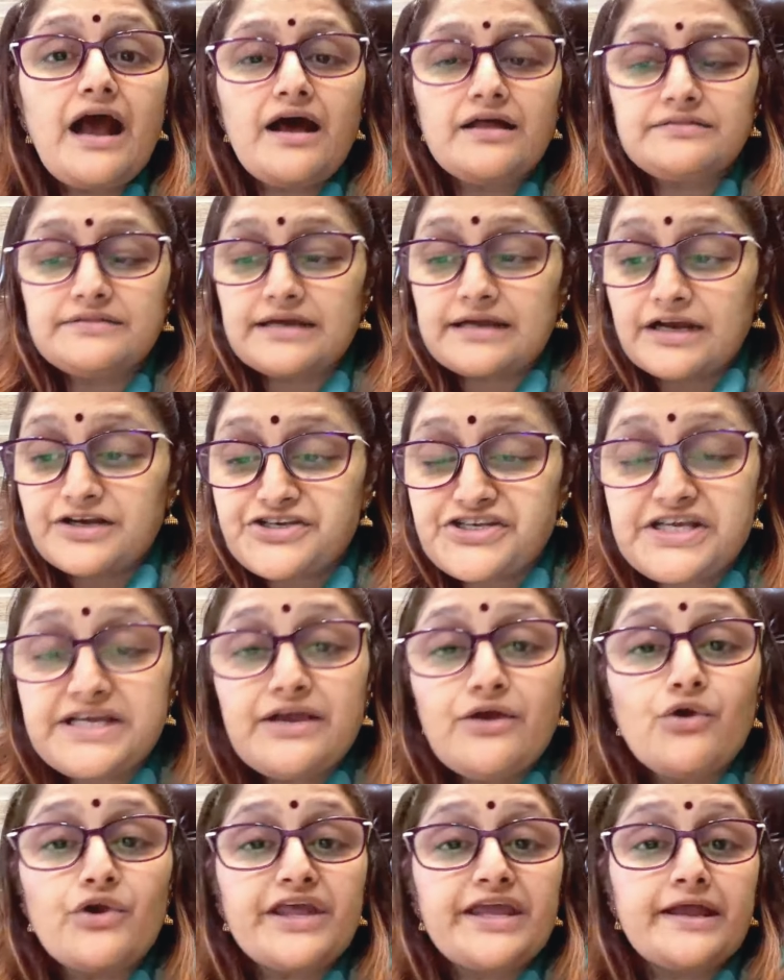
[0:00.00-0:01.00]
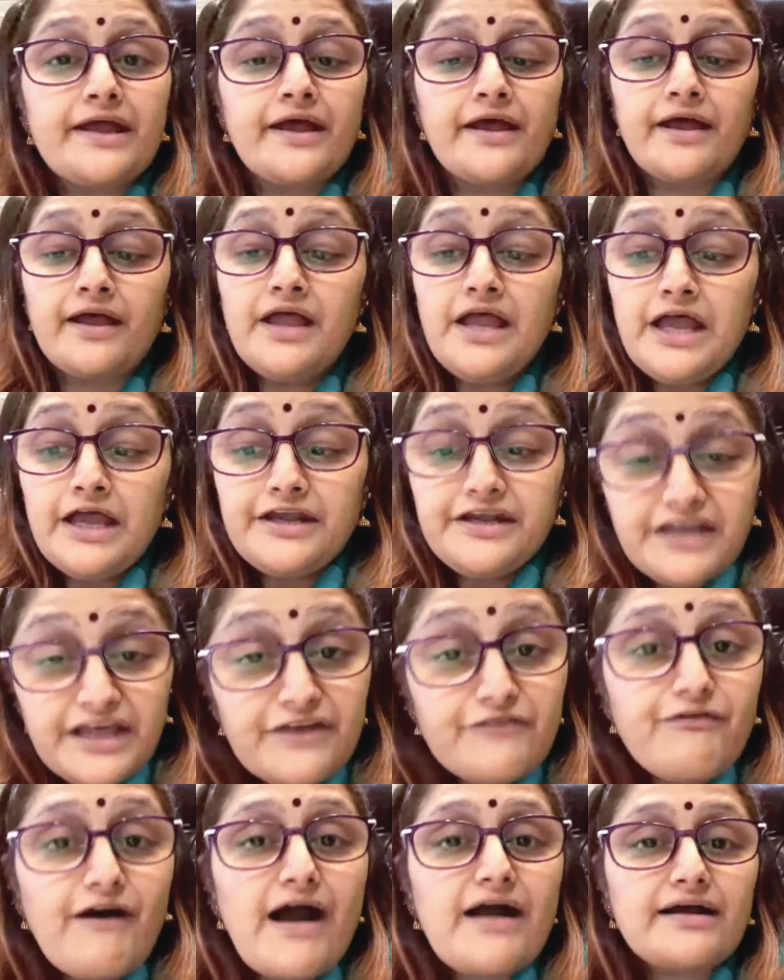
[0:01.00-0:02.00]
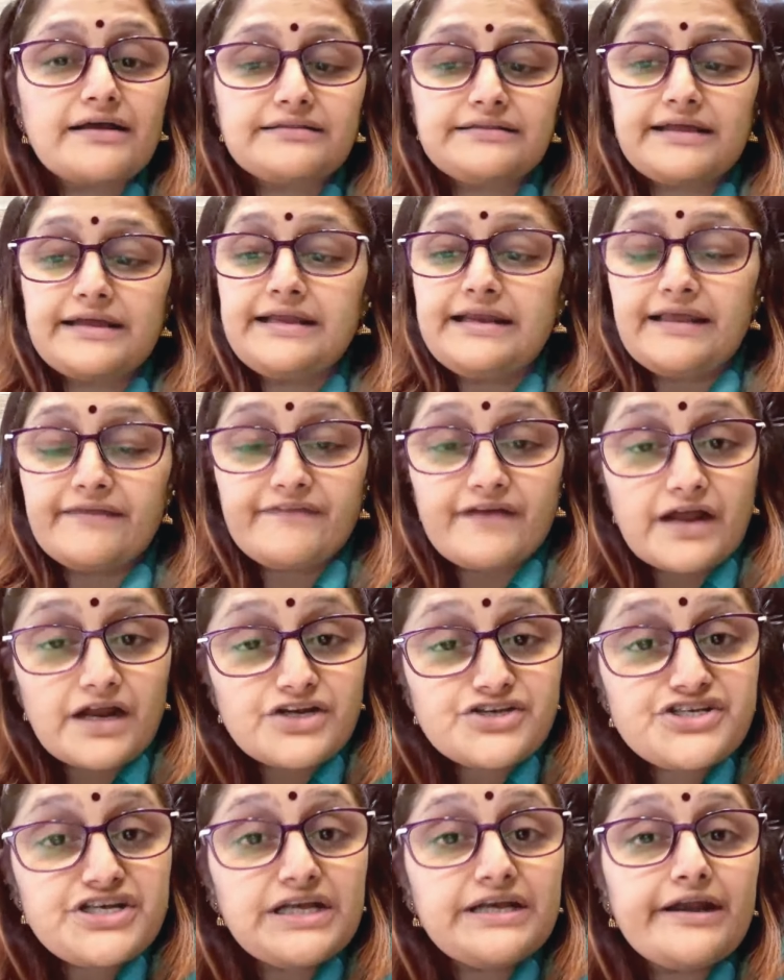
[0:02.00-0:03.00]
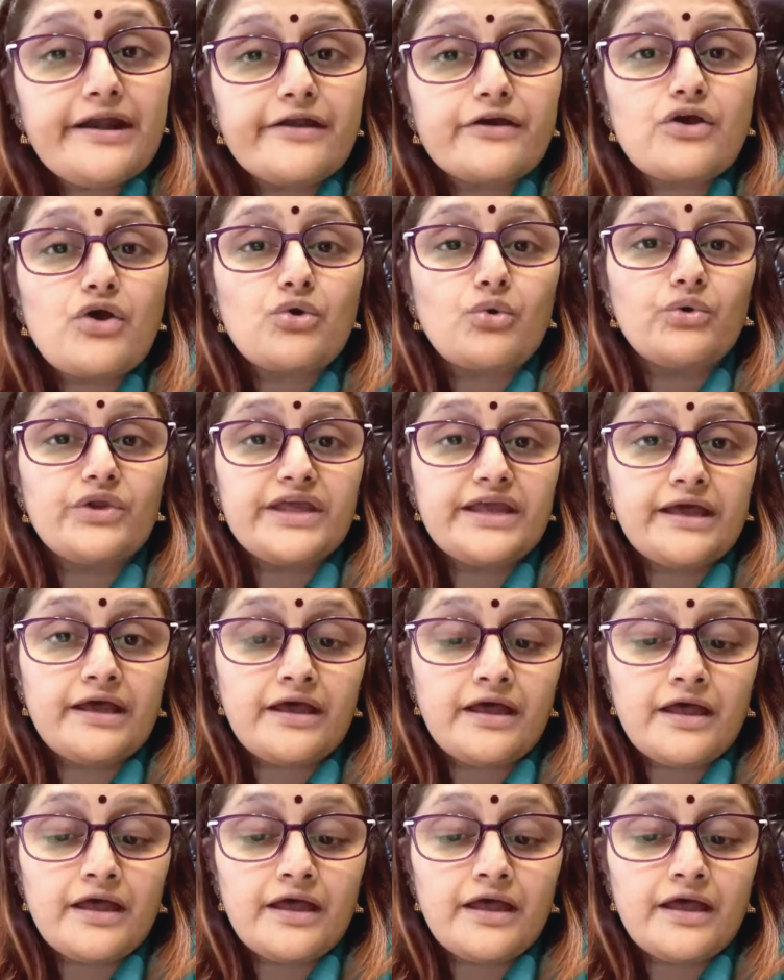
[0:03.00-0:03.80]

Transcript: அந்த கட்சியுடைய நிர்வாகத்தை இல்ல அந்த கட்சியில் நடக்கக்கூடிய